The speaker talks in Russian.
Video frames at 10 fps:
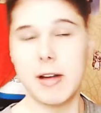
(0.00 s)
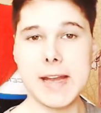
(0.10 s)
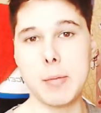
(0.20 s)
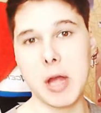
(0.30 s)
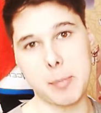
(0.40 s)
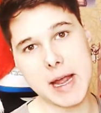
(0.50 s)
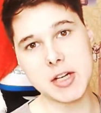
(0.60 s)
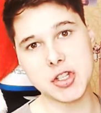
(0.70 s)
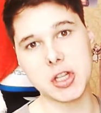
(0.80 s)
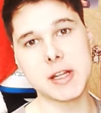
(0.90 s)
Ладно, ребят,
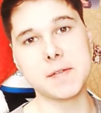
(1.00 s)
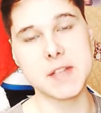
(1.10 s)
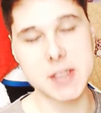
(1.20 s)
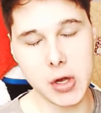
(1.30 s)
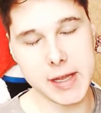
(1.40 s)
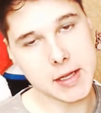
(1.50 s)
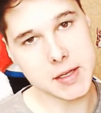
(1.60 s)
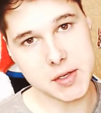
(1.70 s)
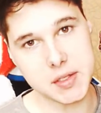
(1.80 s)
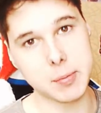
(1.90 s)
пока что на этом все. Я
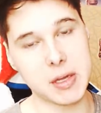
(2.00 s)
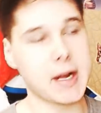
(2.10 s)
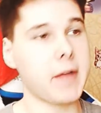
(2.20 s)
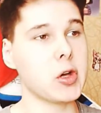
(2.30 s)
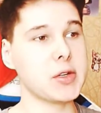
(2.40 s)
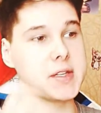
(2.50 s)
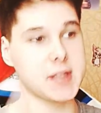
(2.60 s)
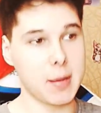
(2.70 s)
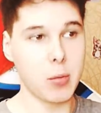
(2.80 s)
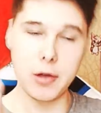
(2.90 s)
надеюсь, тебе понравилось.
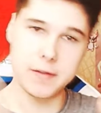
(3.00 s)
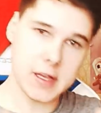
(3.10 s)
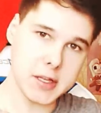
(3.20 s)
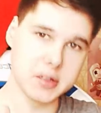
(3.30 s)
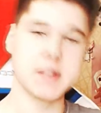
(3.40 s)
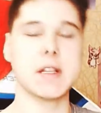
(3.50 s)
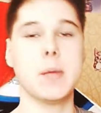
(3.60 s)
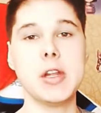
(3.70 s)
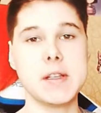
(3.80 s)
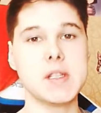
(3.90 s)
Само видео с
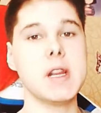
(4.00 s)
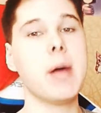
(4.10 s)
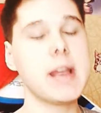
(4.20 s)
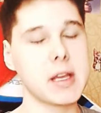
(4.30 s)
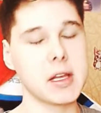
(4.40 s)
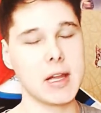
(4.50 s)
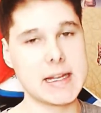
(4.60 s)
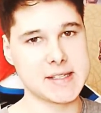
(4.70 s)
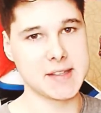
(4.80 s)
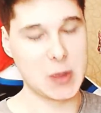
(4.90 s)
самой незалипайкой
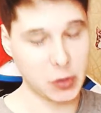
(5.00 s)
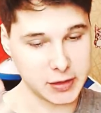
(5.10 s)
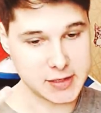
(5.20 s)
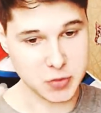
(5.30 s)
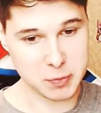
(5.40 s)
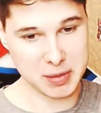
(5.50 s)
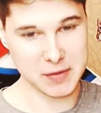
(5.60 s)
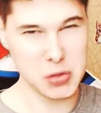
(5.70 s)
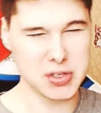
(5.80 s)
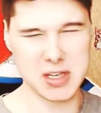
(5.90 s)
классное, но вот эти вот
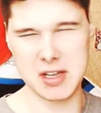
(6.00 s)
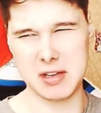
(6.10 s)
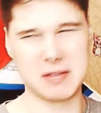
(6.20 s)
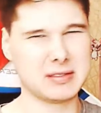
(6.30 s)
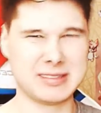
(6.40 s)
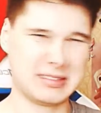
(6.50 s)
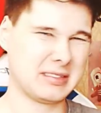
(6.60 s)
превьюшки, это...